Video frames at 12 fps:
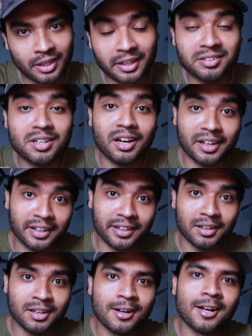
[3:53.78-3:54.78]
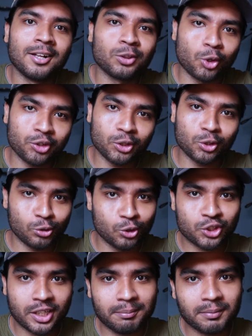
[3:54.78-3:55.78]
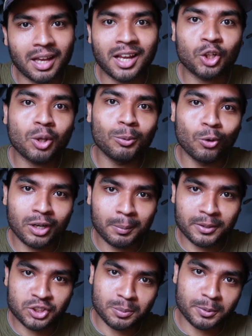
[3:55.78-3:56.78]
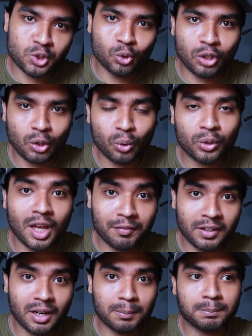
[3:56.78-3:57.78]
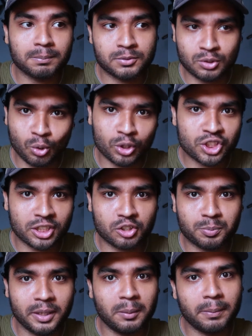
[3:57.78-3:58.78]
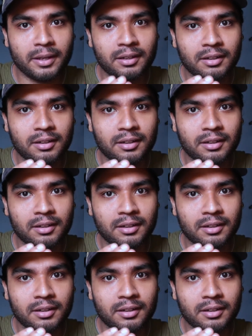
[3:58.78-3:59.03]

लेकिन इसका करे क्या तो इसके दो सोल्यूशन है या तो आप लोअर अपर्चर पे शूट करो या फिर आप स्लोअर शटर स्पीड पे